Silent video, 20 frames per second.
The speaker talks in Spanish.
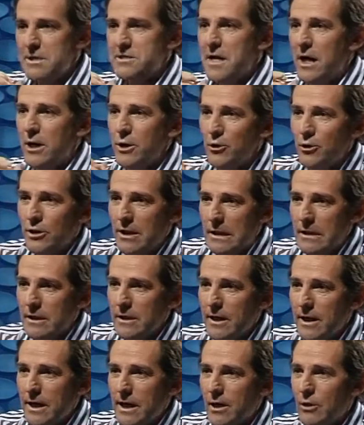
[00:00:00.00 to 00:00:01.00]
em, años de
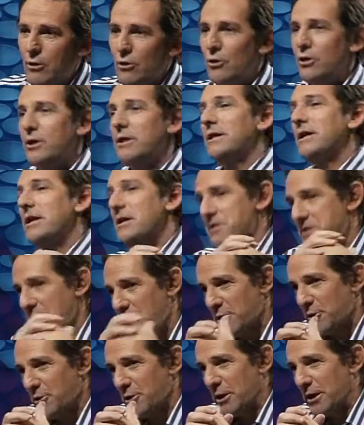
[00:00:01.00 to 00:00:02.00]
liderazgo, 10
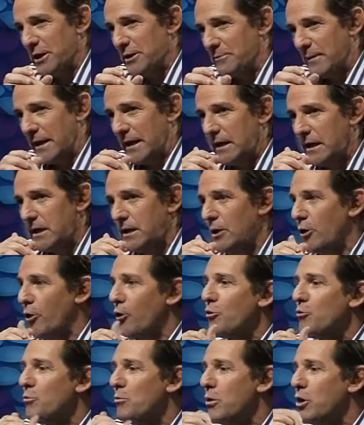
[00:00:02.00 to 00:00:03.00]
años de marcar el
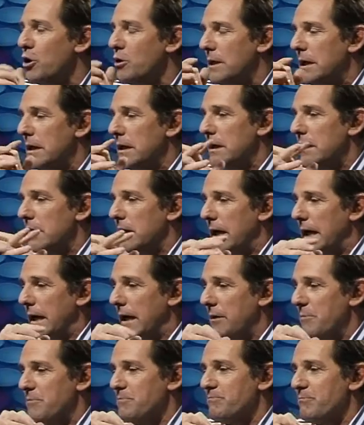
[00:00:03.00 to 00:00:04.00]
rumbo.
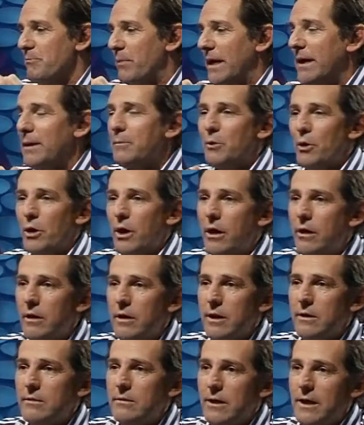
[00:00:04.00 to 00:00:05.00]
Eh, ¿Van a poder
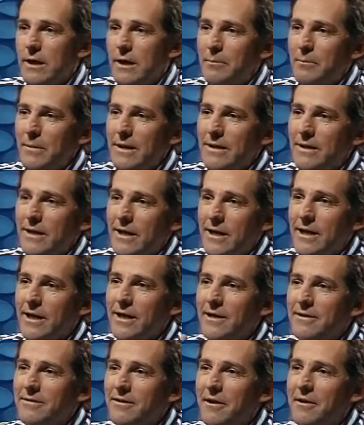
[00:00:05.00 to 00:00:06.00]
este, mantener
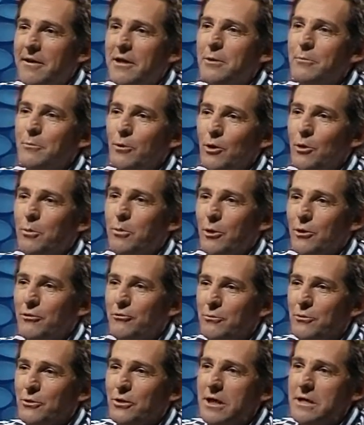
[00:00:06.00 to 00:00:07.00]
este ritmo los
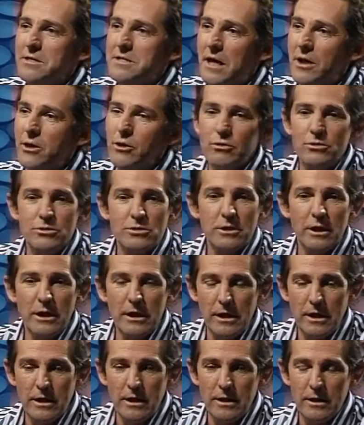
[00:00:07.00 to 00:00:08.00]
próximos 10 años?
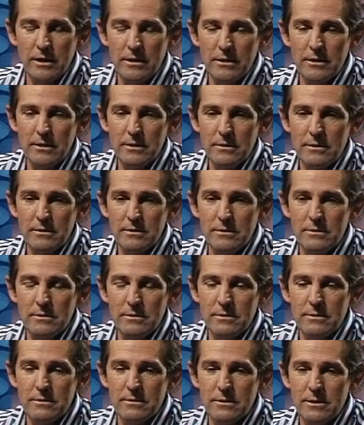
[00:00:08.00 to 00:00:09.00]
Eh,
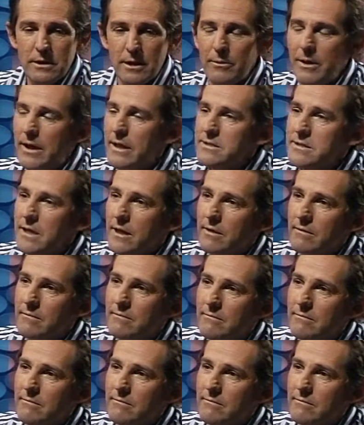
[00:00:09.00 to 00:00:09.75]
¿Qué van a hacer?